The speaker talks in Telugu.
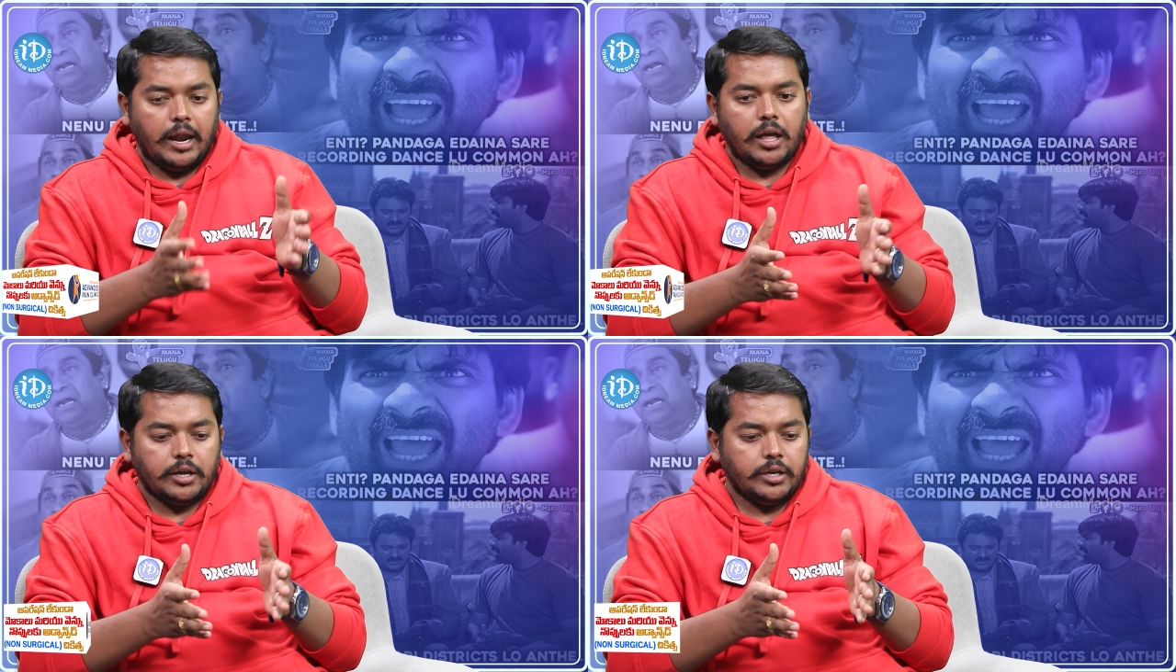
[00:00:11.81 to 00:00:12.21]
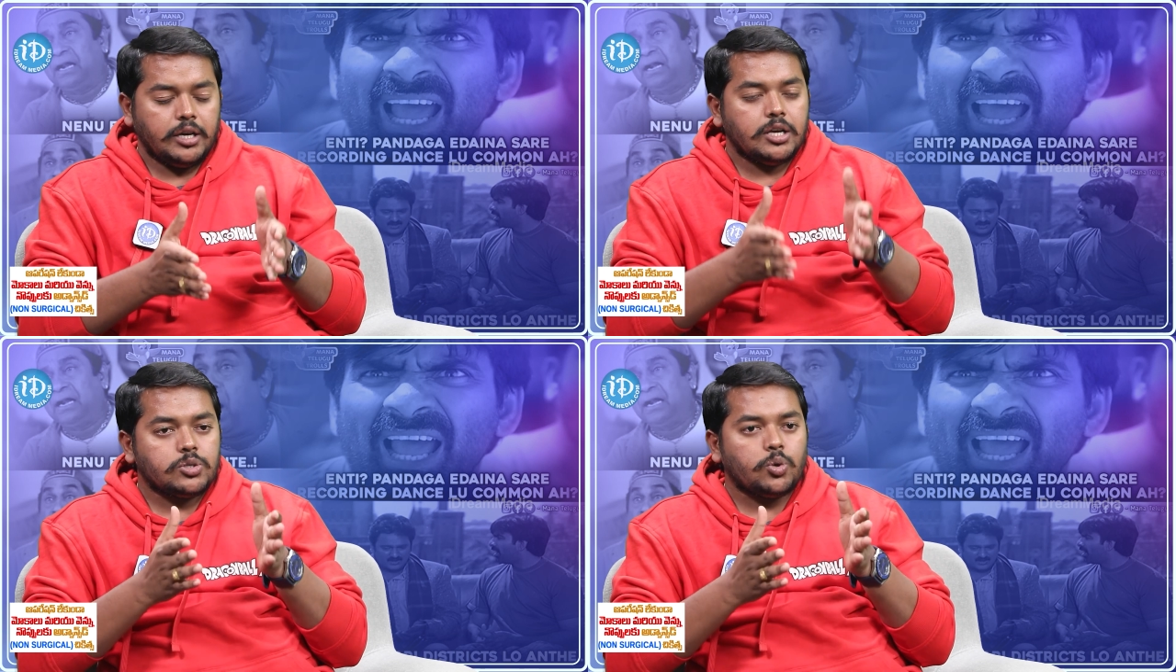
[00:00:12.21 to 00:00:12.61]
అలాగే
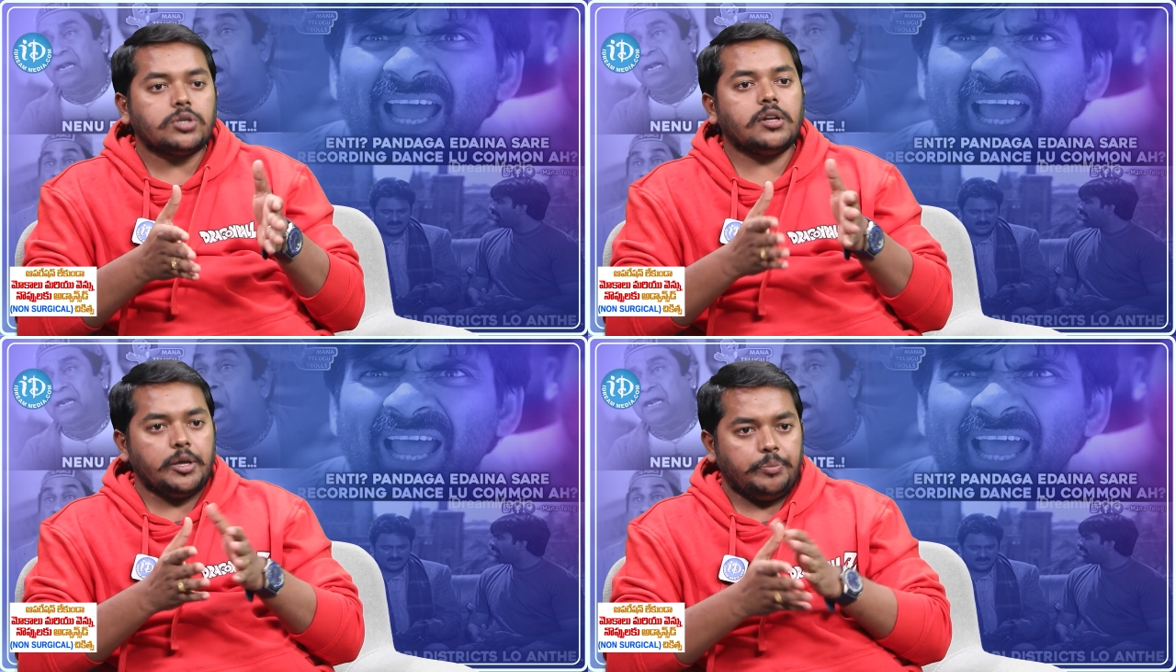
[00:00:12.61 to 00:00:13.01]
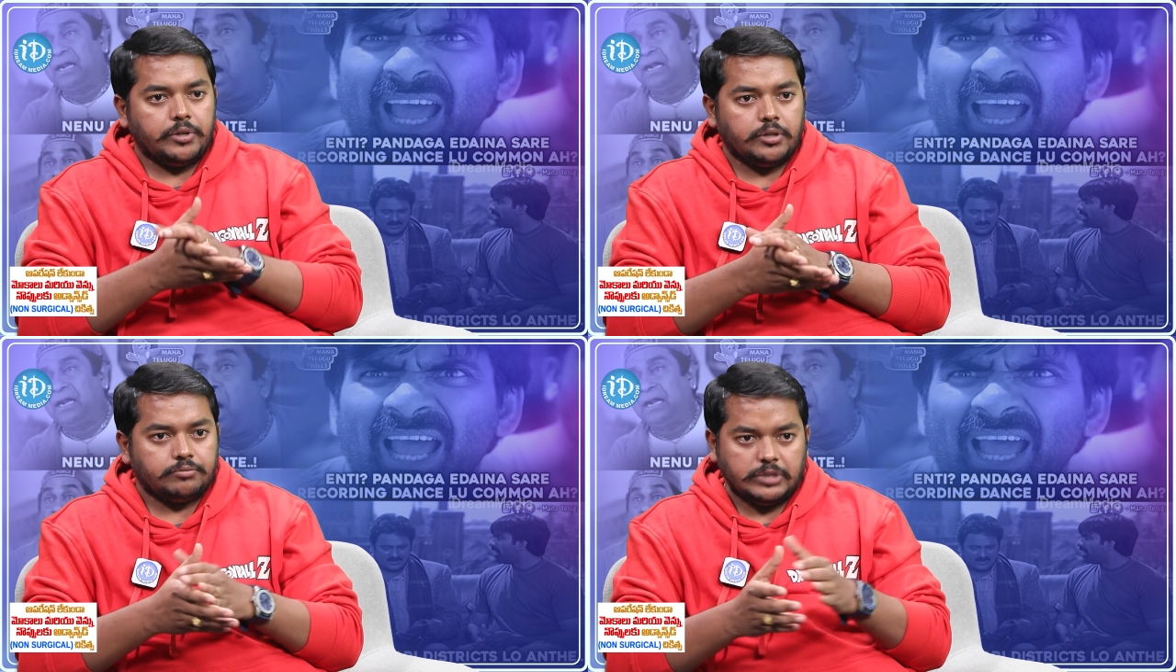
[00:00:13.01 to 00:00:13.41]
సోషల్
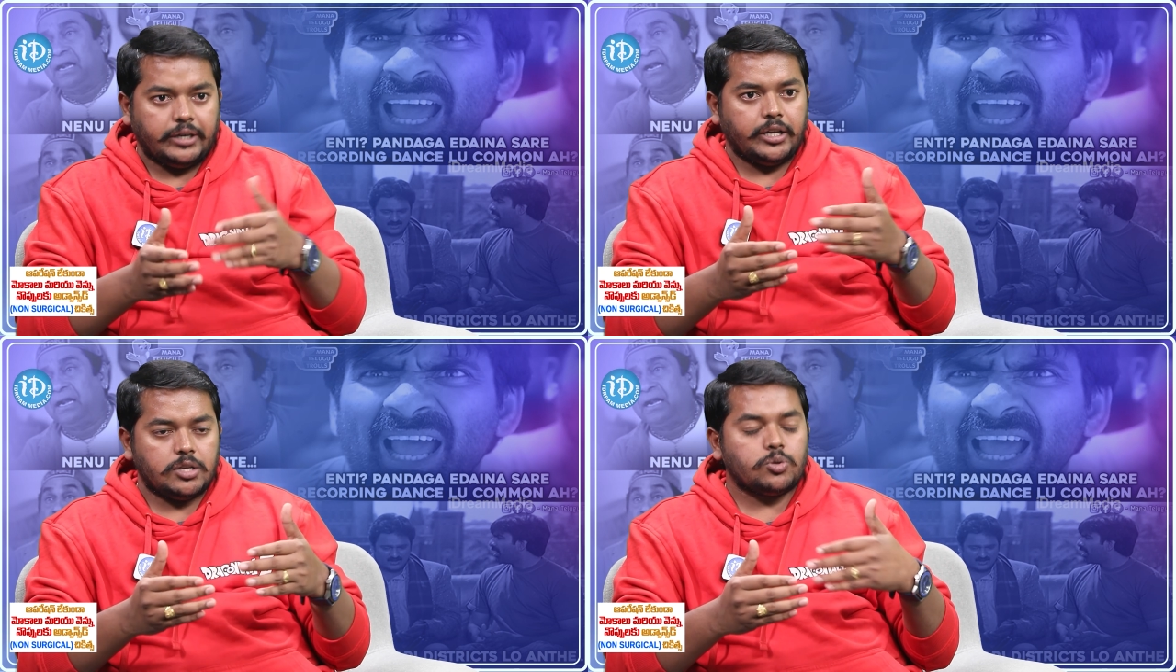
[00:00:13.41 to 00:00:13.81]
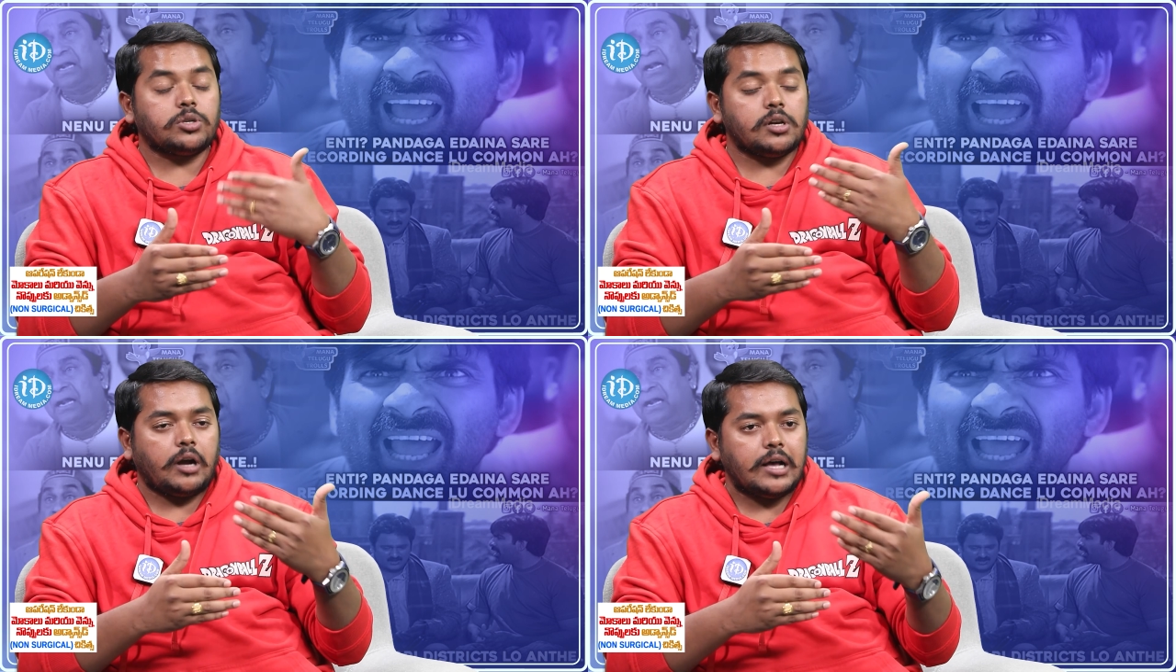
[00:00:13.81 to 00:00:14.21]
అయిపోయింది అంటే
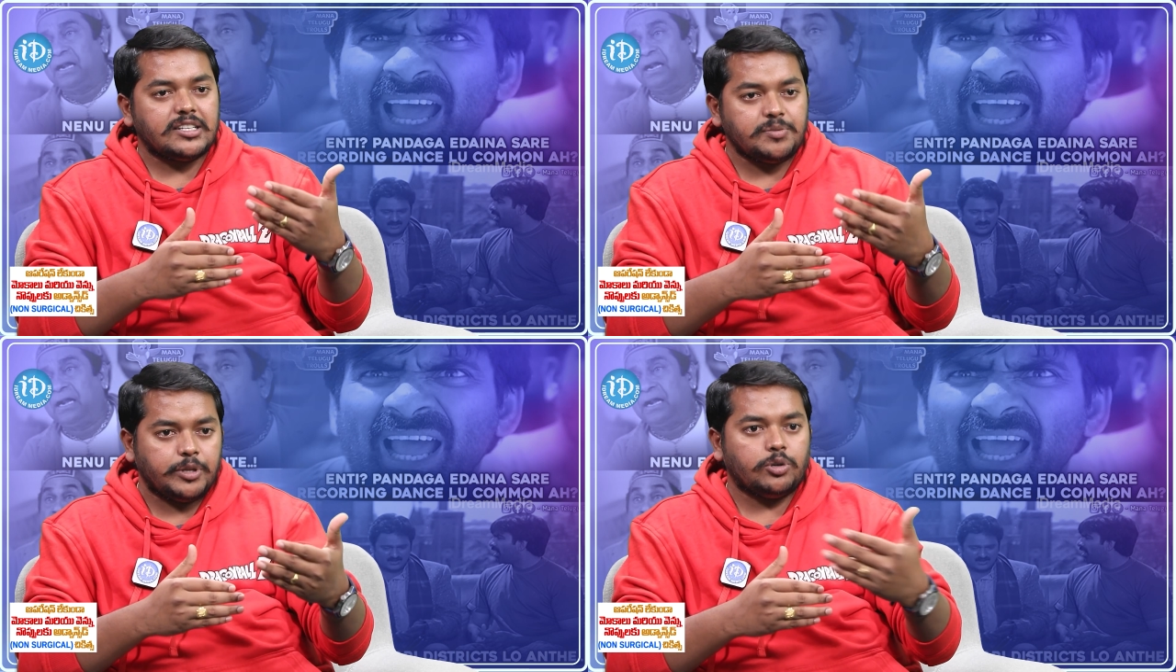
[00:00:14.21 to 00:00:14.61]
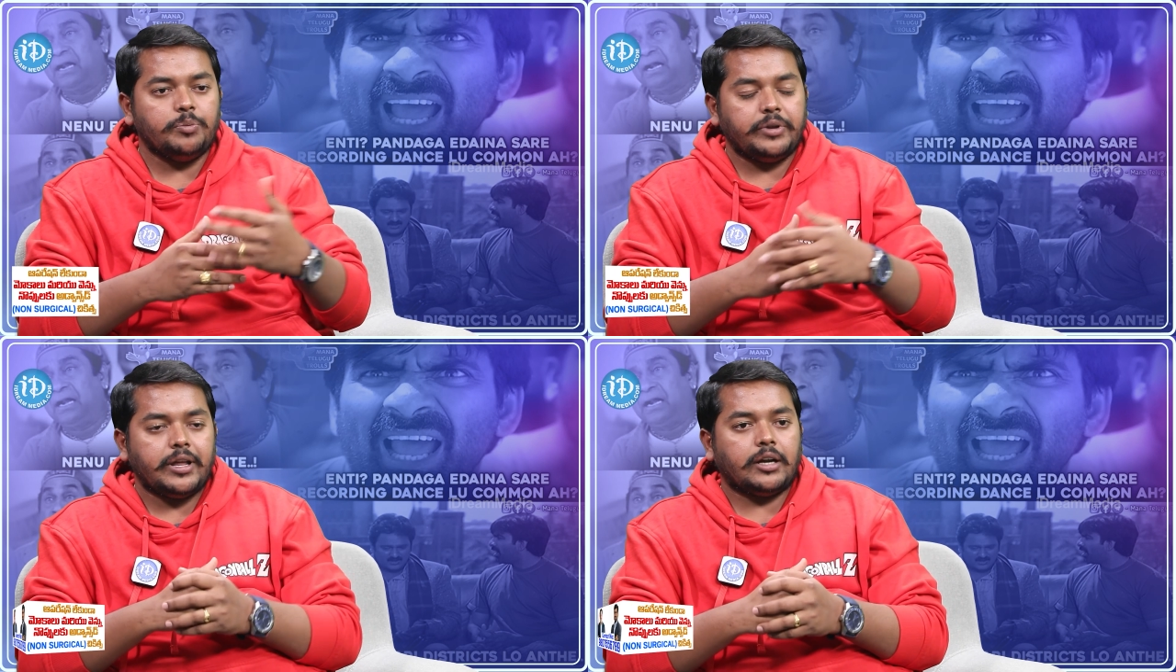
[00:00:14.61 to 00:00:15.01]
సోషల్ కాజెస్ మీద
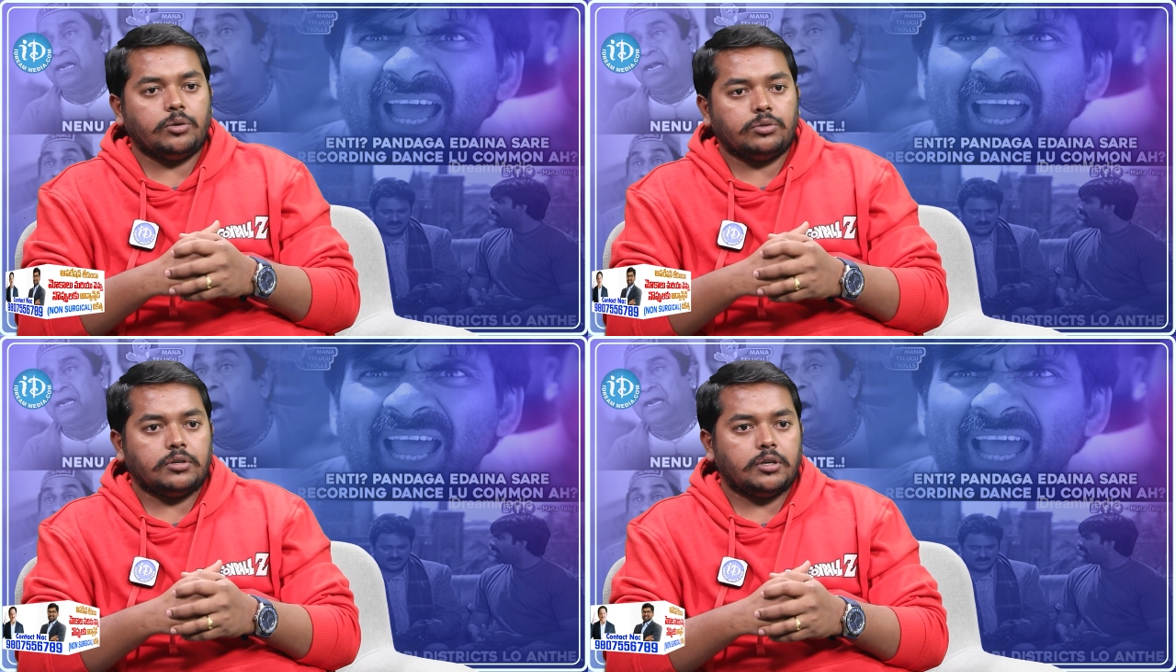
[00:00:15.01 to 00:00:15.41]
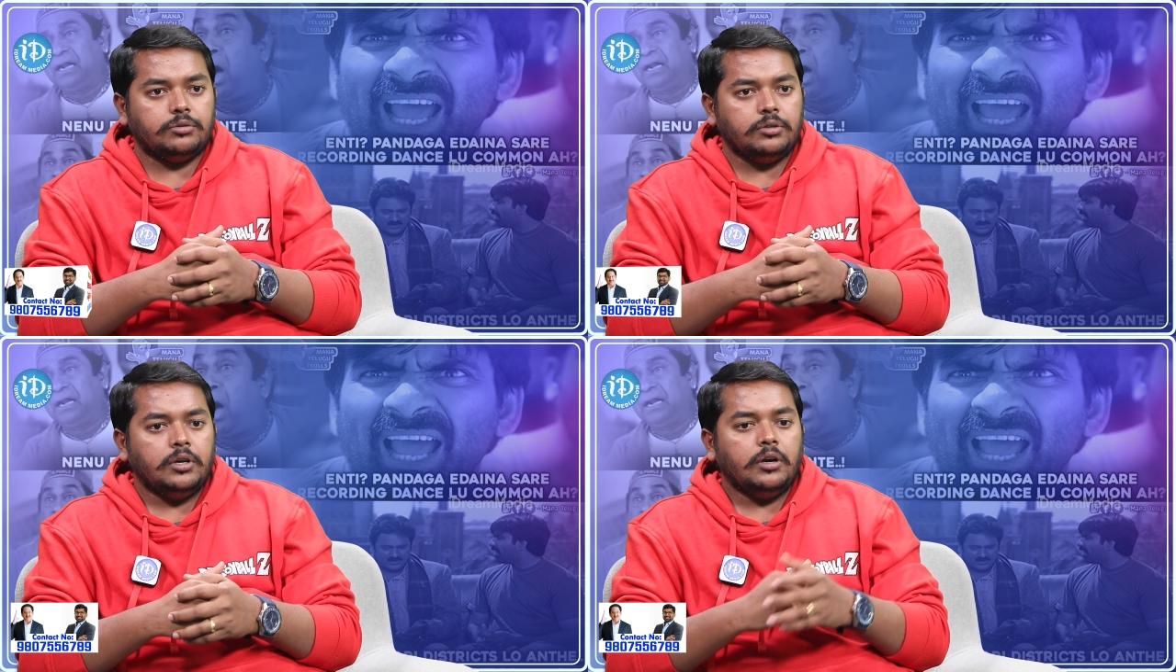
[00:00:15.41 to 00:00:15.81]
కూడా మీరు రియాక్ట్
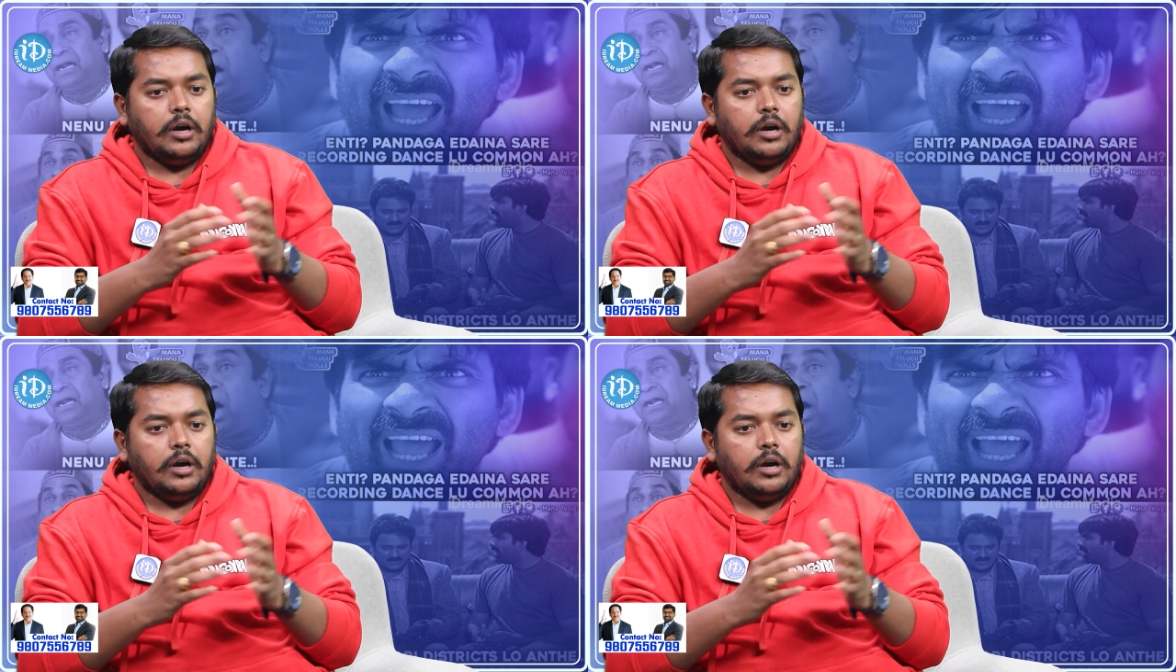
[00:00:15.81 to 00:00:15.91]
అవుతున్నారు